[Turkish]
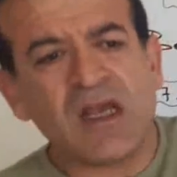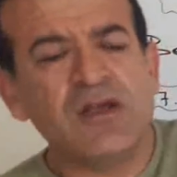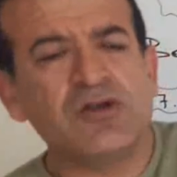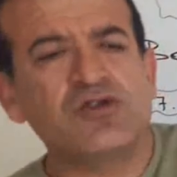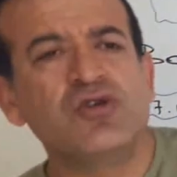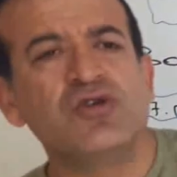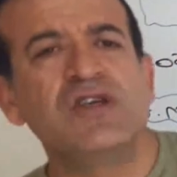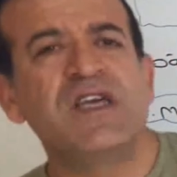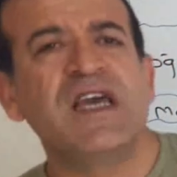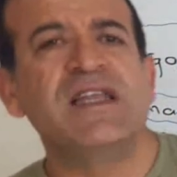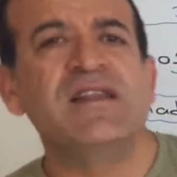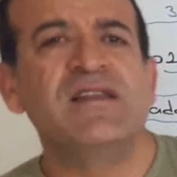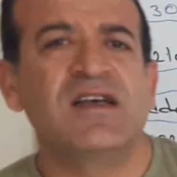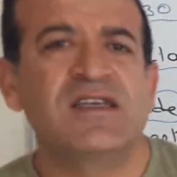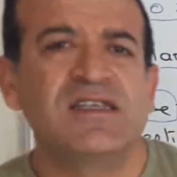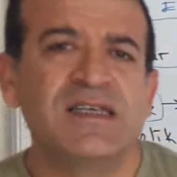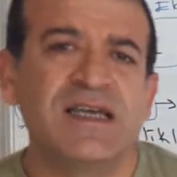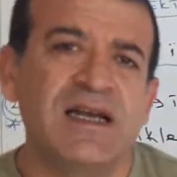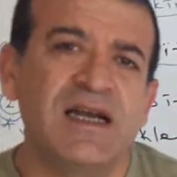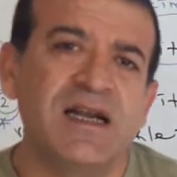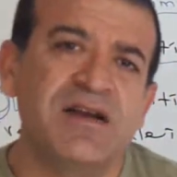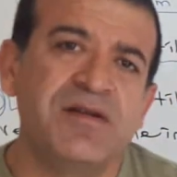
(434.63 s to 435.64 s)
Çünkü kendi
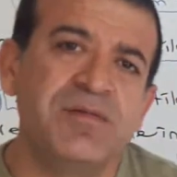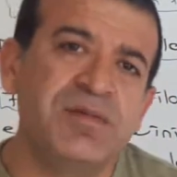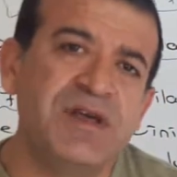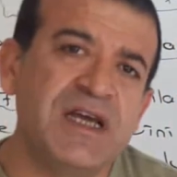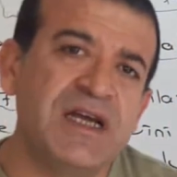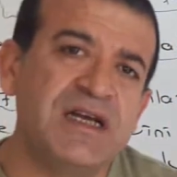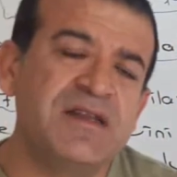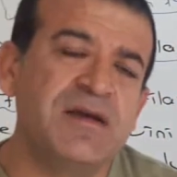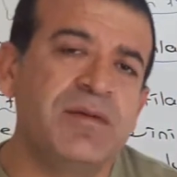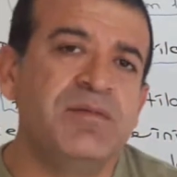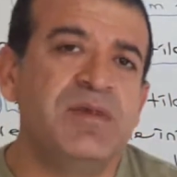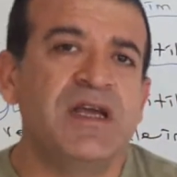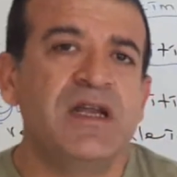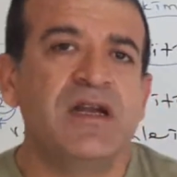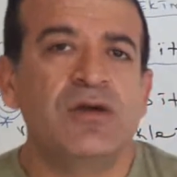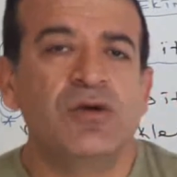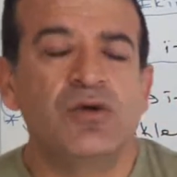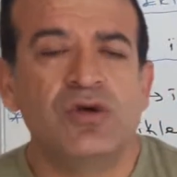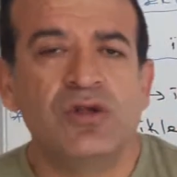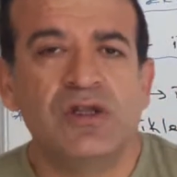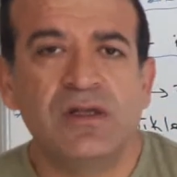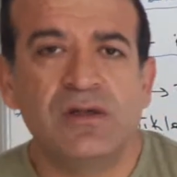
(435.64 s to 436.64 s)
askerlerini bir yerden bir yere
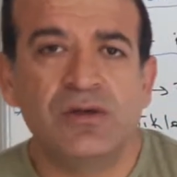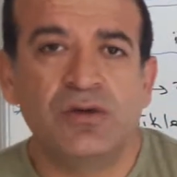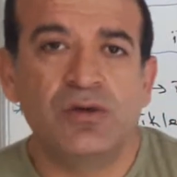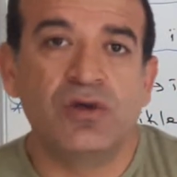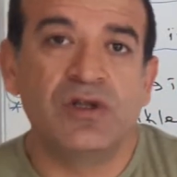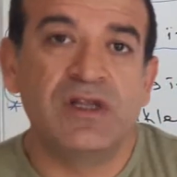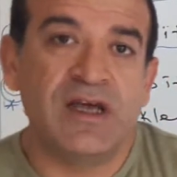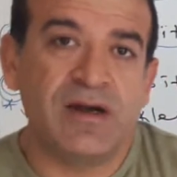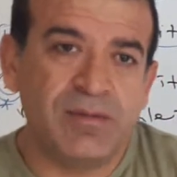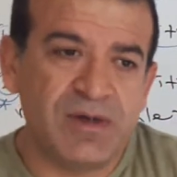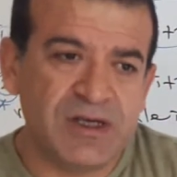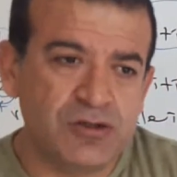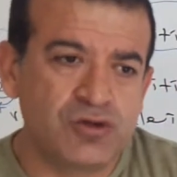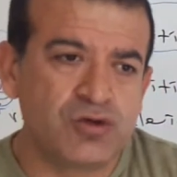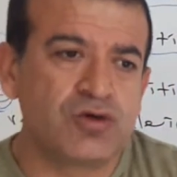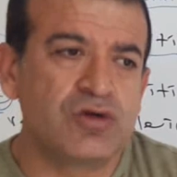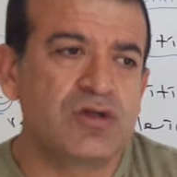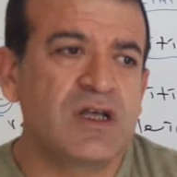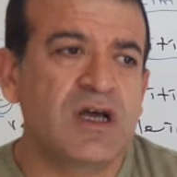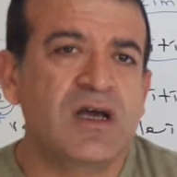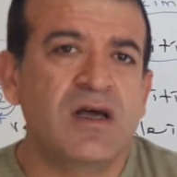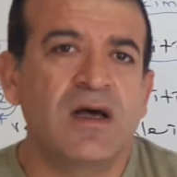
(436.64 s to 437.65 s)
göndermek
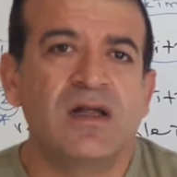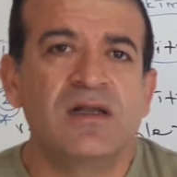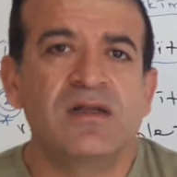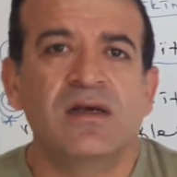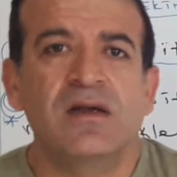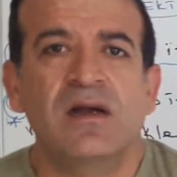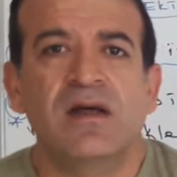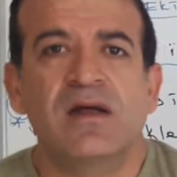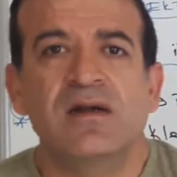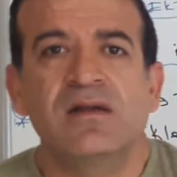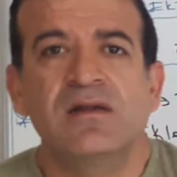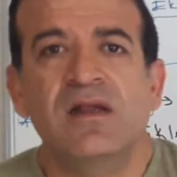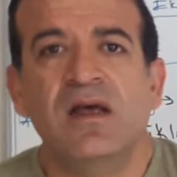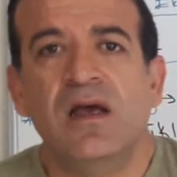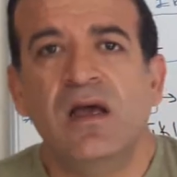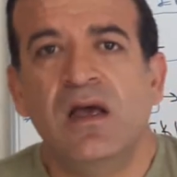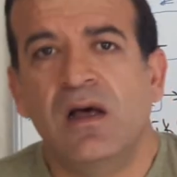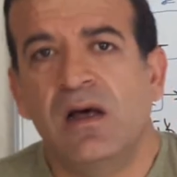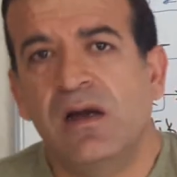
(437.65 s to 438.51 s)
zorunda kaldıklarında e,